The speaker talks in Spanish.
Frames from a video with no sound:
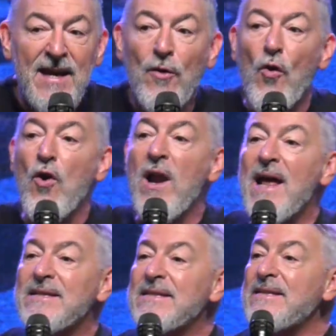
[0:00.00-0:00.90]
Y
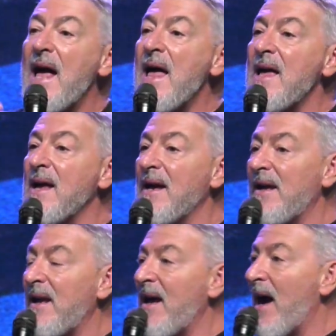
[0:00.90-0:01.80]
con la
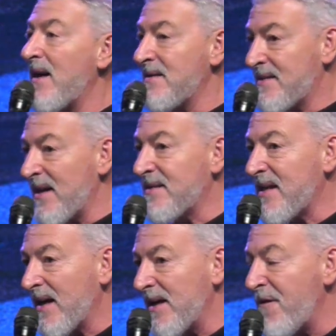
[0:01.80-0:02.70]
sangre, al ser
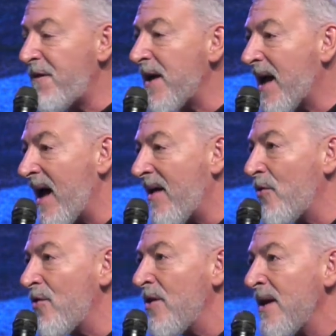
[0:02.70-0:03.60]

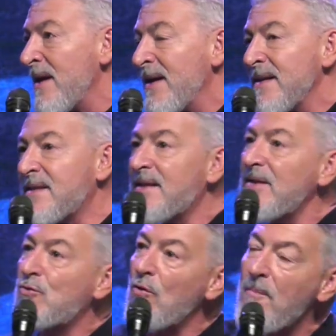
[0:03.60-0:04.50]
sacrificado,
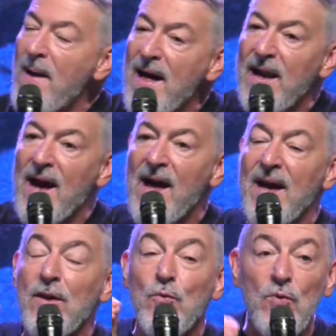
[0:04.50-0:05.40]
se
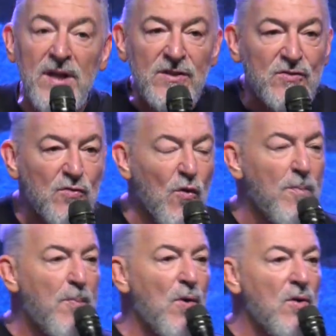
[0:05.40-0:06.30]
tomara en un
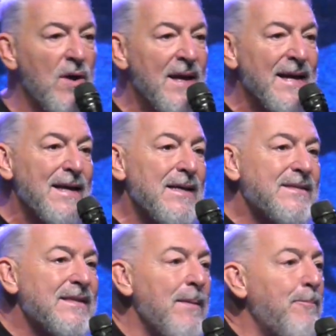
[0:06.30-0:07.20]
hisopo
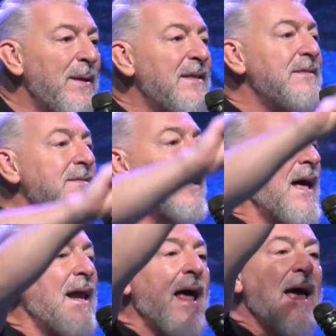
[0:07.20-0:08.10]
y se
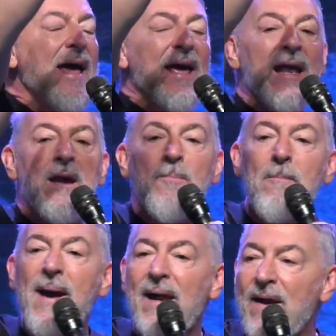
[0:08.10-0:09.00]
pintara el
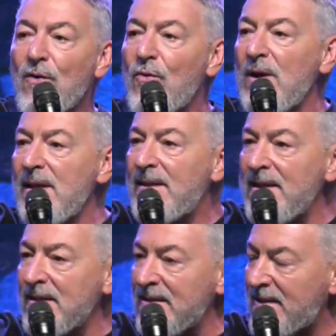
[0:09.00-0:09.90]
marco, el
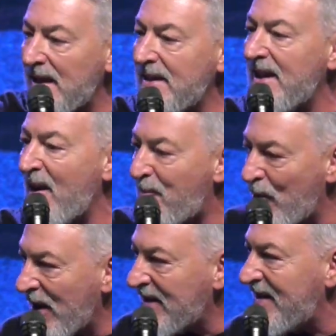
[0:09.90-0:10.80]
dintel de la
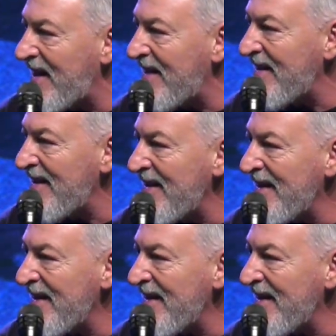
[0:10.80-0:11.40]
puerta.